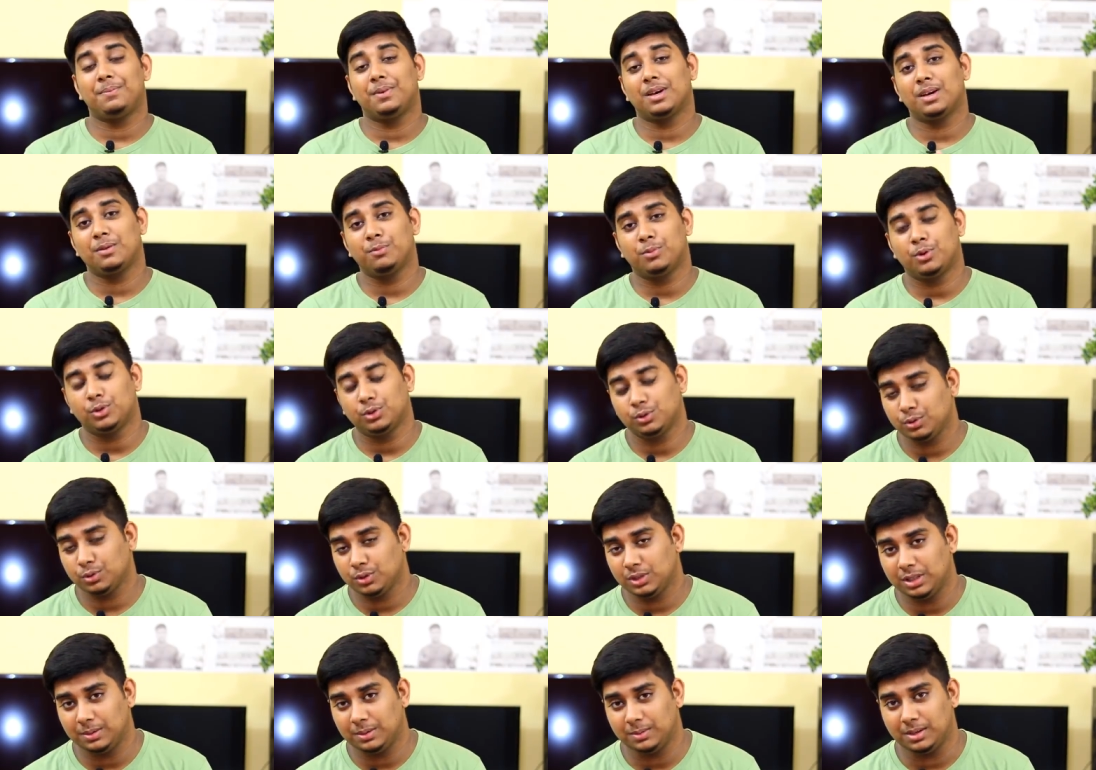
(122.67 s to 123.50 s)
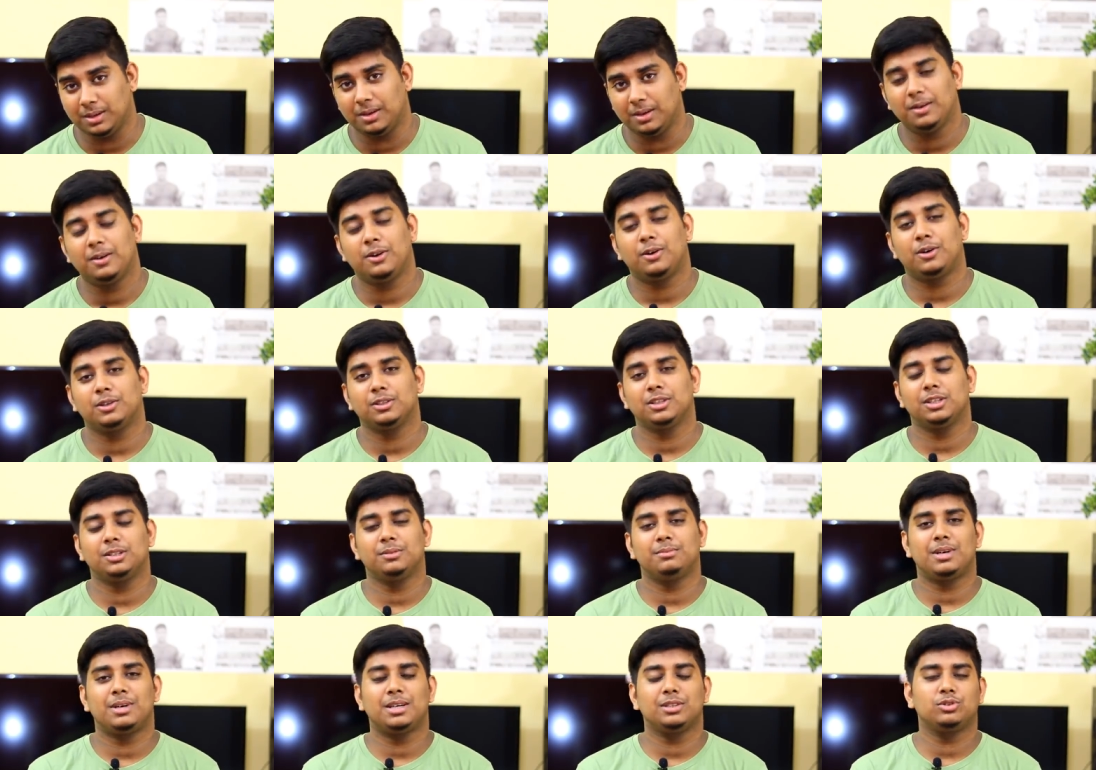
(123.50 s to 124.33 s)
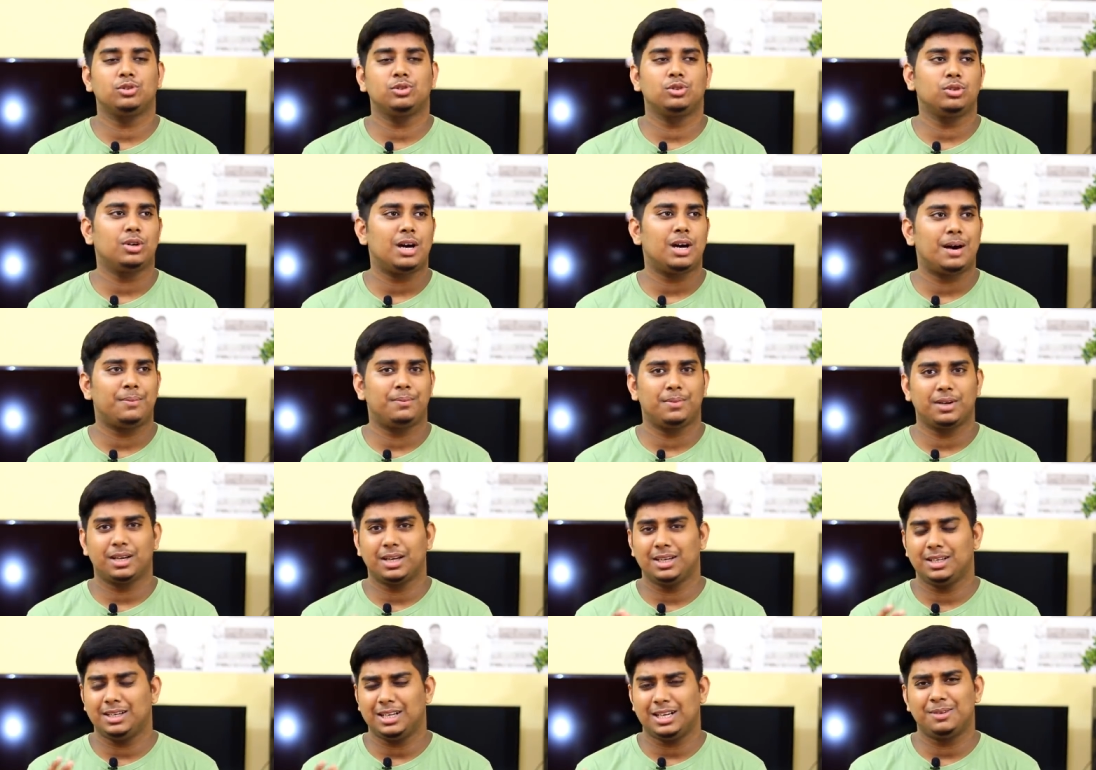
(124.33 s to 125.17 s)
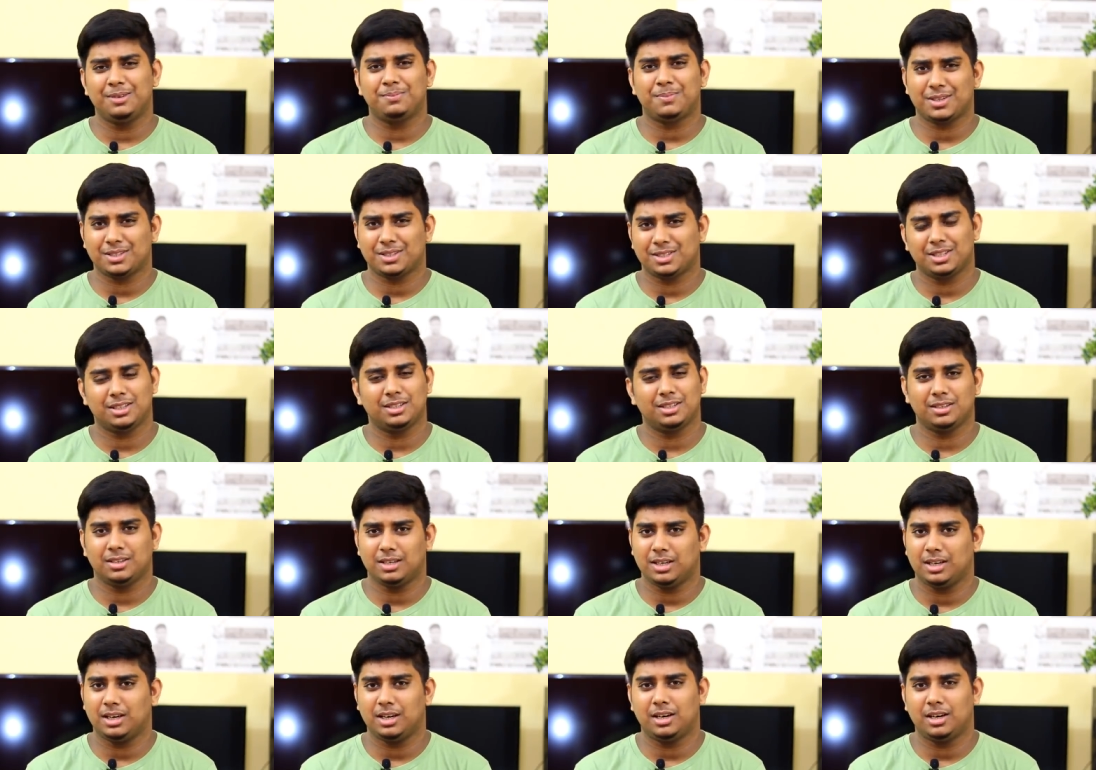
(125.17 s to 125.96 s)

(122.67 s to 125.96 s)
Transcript: আপনাকে ভর্তুকি দেবে অর্থাৎ মাত্র আপনাকে টেন পার্সেন্ট